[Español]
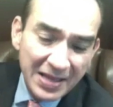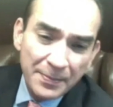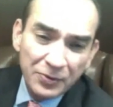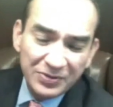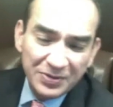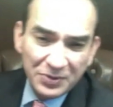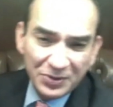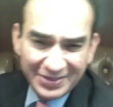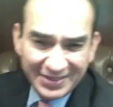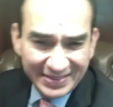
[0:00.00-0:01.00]

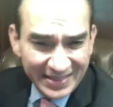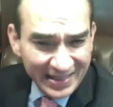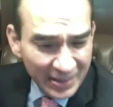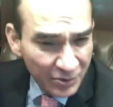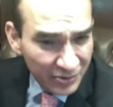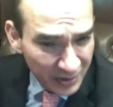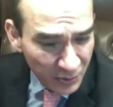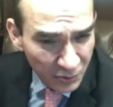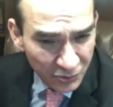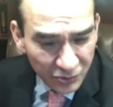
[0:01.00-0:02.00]
procedimientos estéticos, incluso